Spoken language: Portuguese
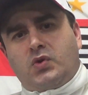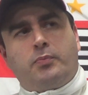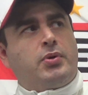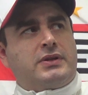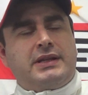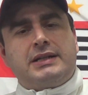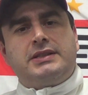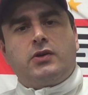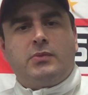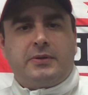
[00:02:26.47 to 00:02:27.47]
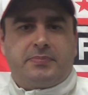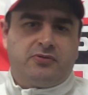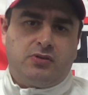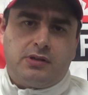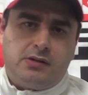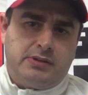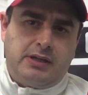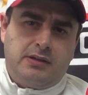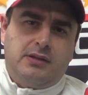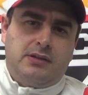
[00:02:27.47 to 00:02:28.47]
oportunidade nenhuma no profissional, né?